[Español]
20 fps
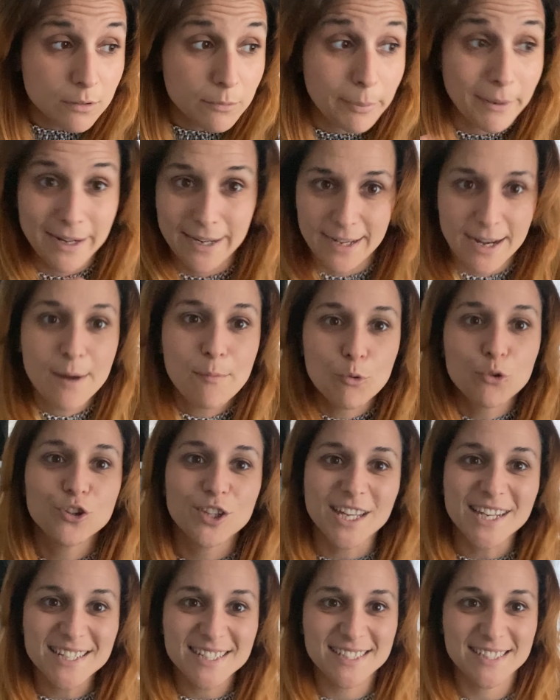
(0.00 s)
para ir a
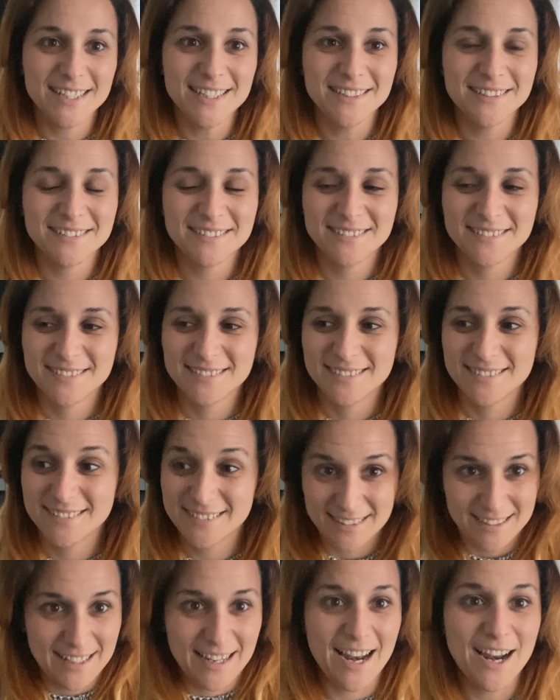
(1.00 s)
votar sí,
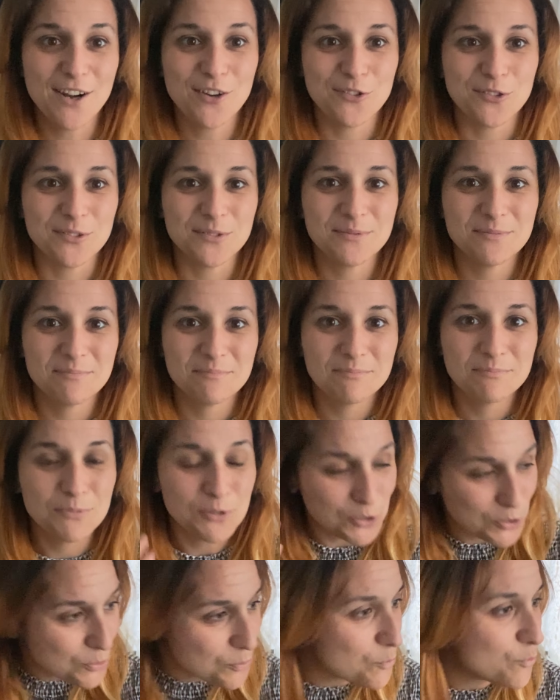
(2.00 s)
claro,
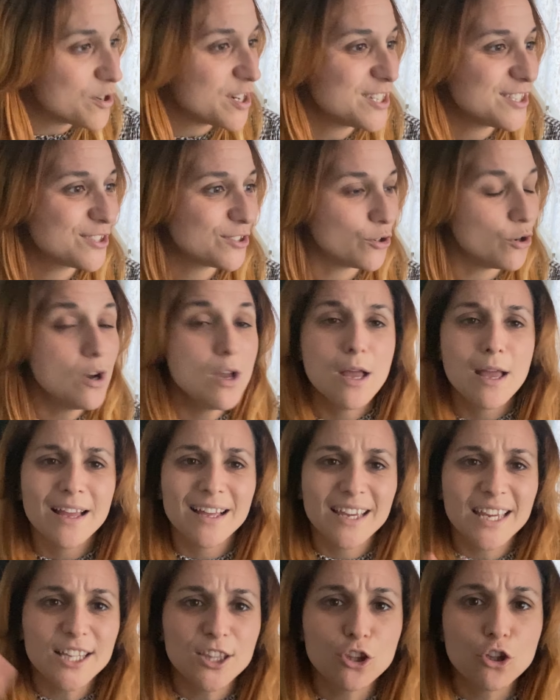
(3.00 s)
por supuesto.
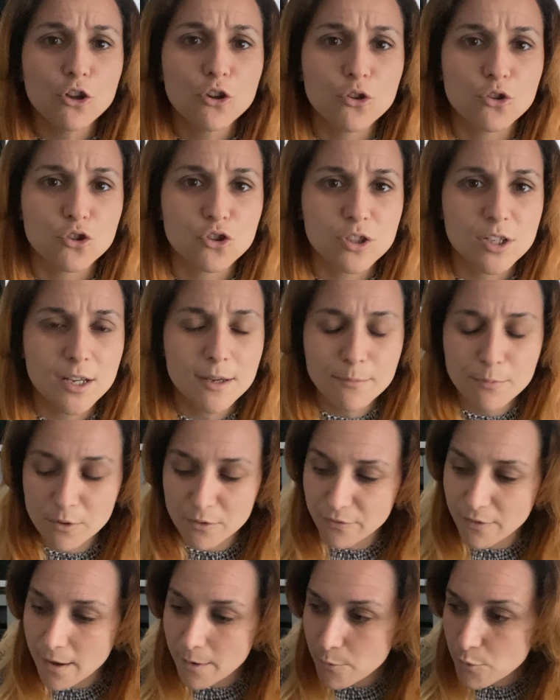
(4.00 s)
Y todos, ¿eh? Por
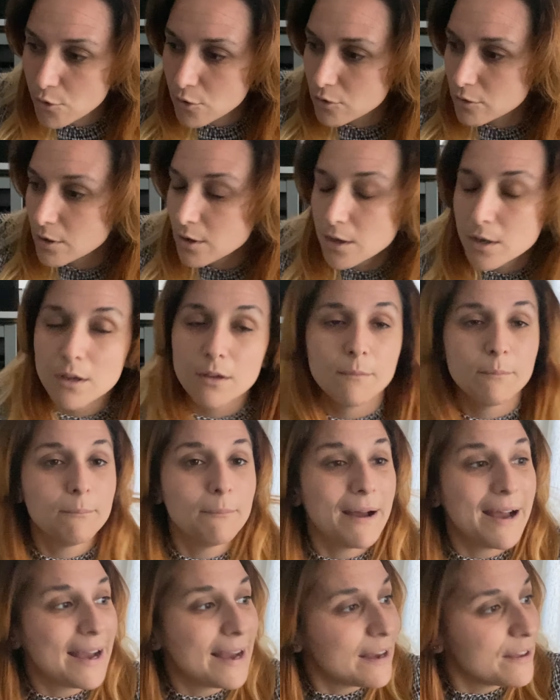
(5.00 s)
favor,
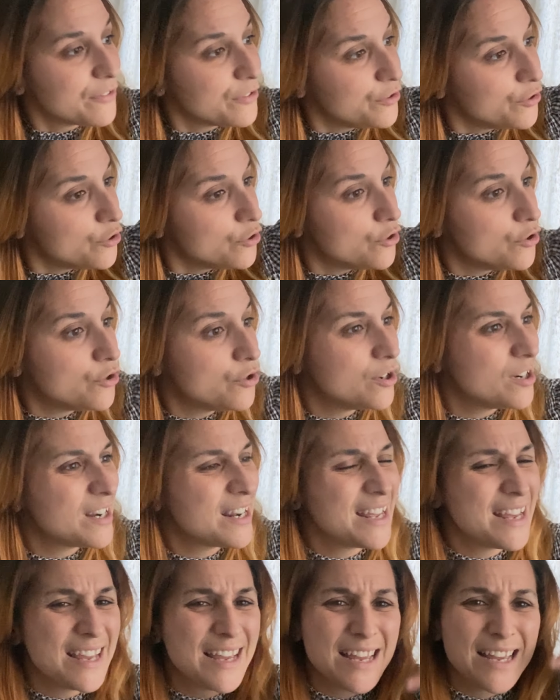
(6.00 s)

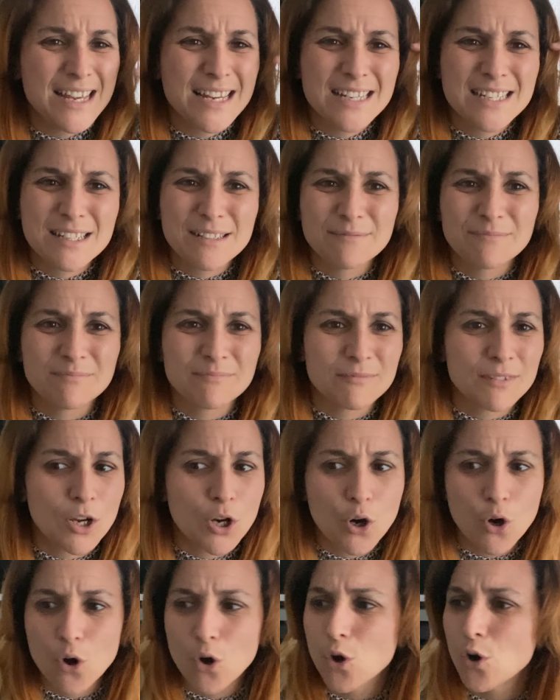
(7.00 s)
mayores, mm,
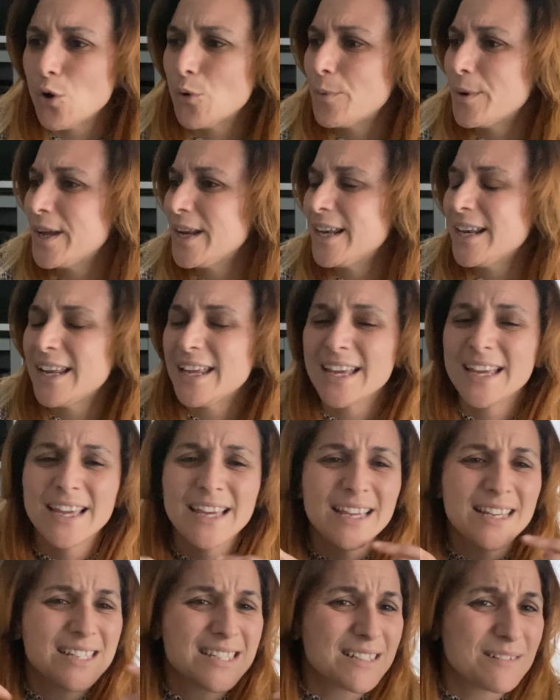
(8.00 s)

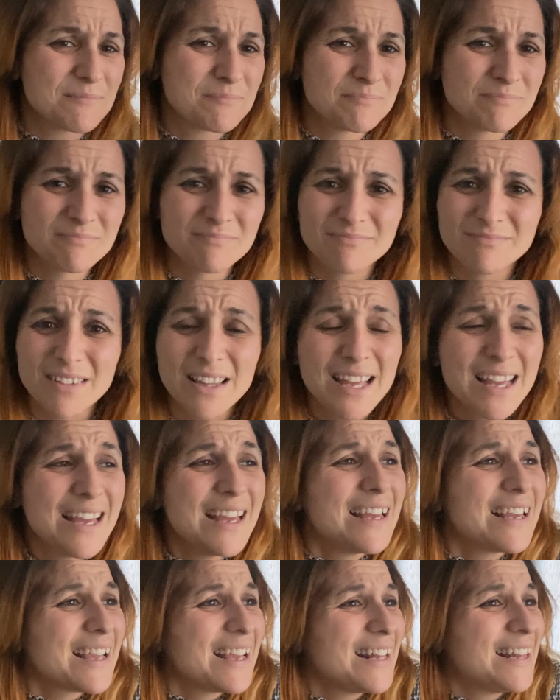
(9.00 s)
jóvenes, mm,
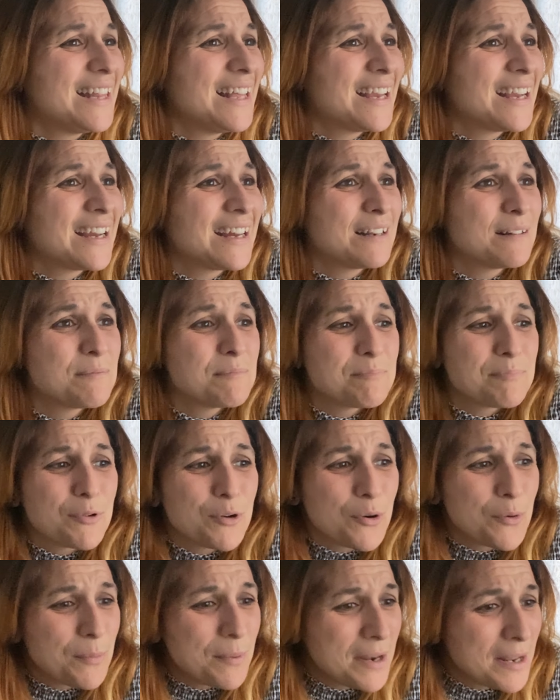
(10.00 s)
que tengan
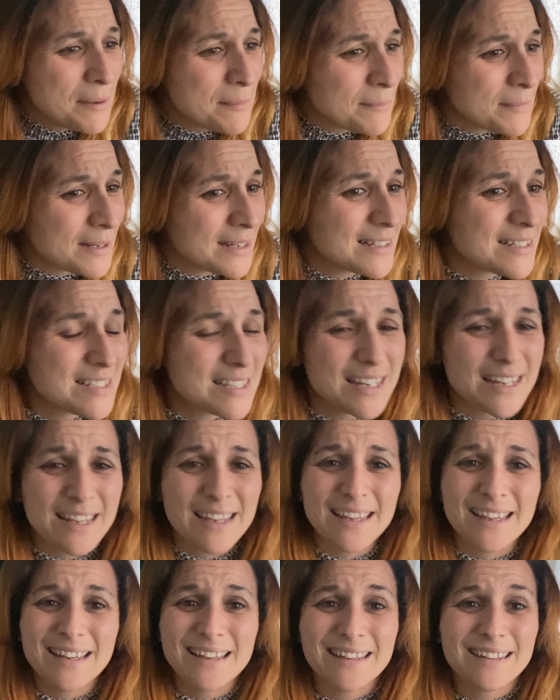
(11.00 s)
problemas
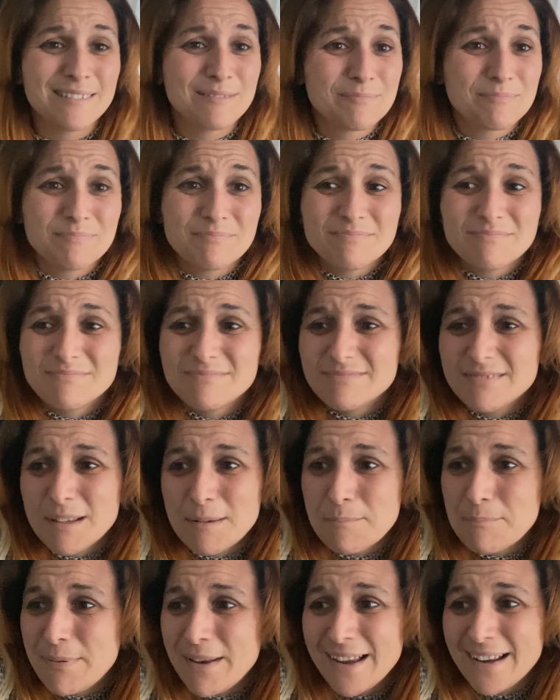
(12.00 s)
eh,
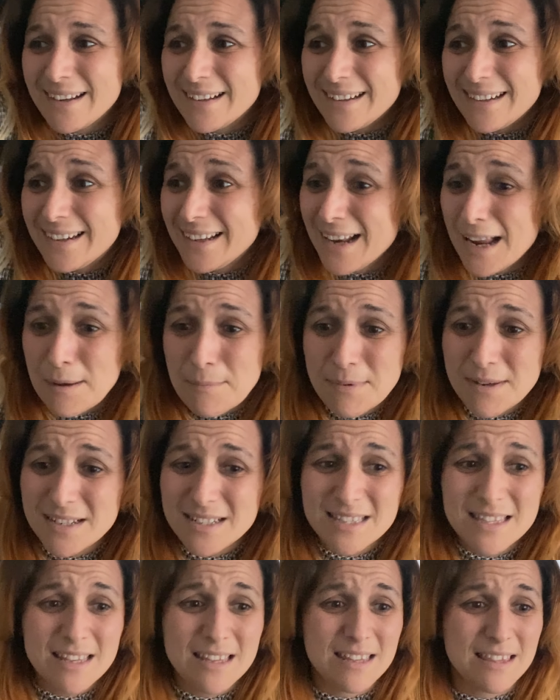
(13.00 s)
en plan
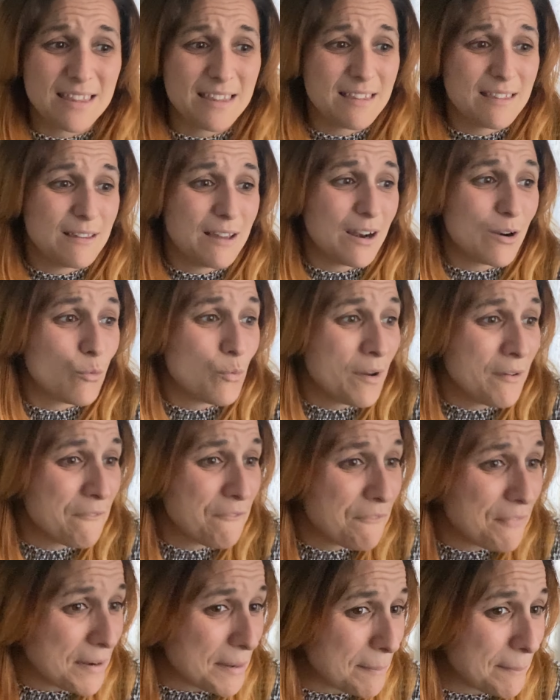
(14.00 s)
graves de, alguna
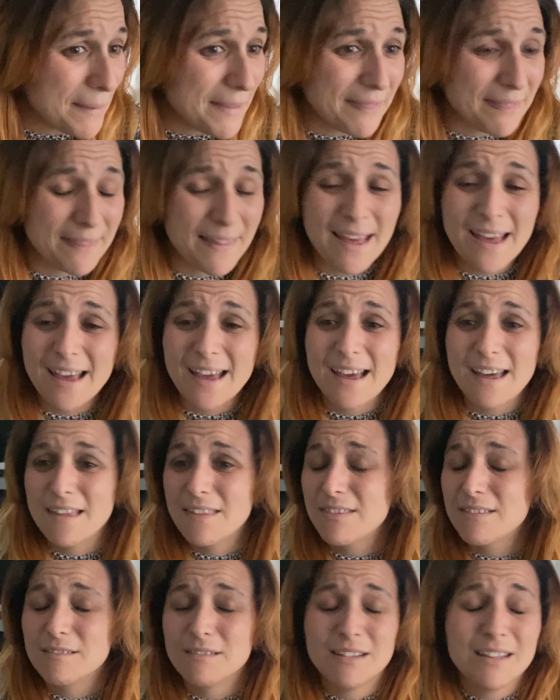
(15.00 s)

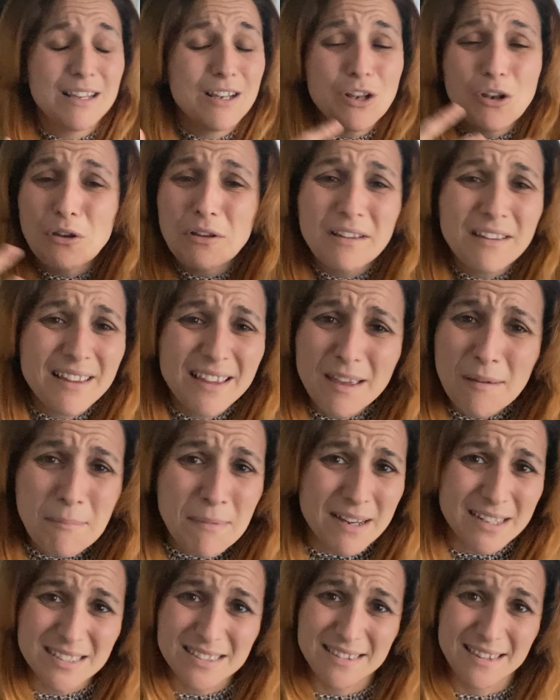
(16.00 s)
enfermedad. ¿Qué
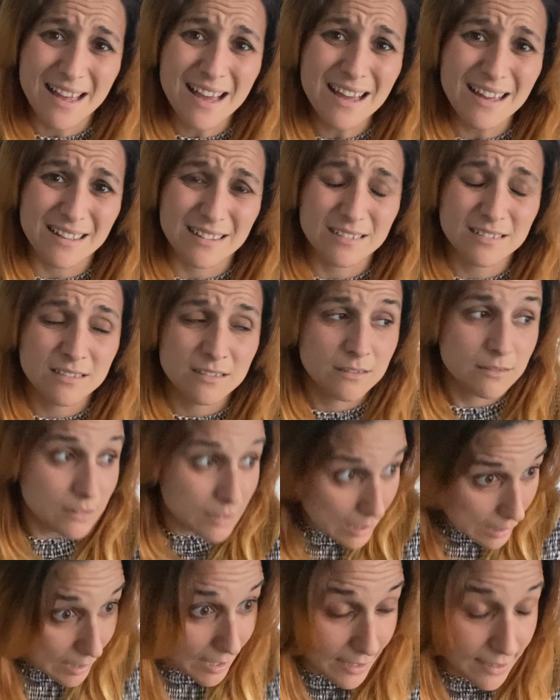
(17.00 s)
más da?
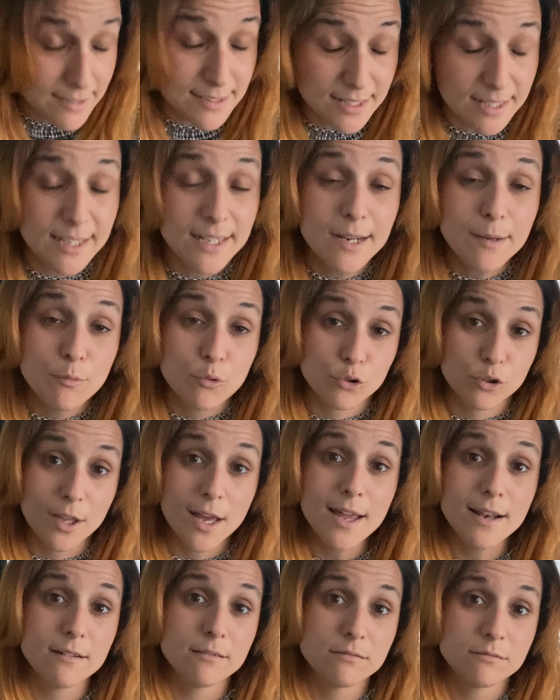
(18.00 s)
Tienes que ir a
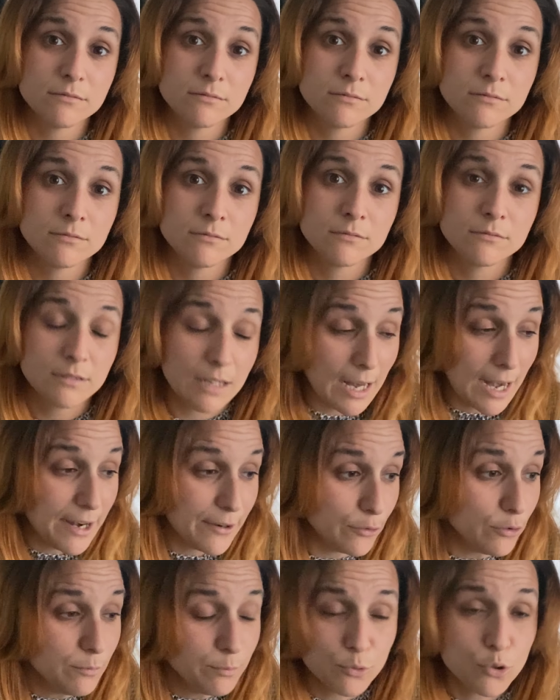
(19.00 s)
votar.
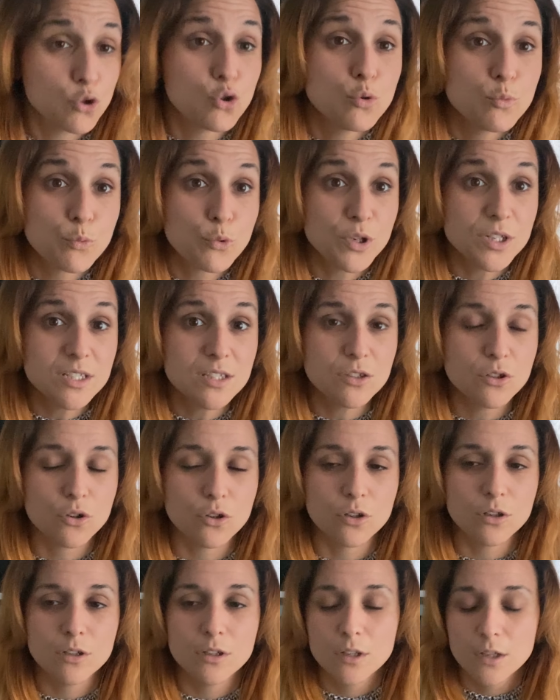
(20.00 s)
Claro, por
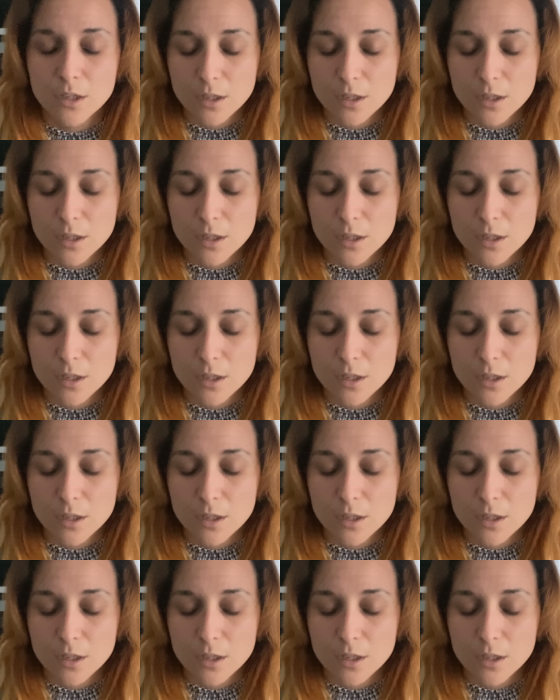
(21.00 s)
supuesto.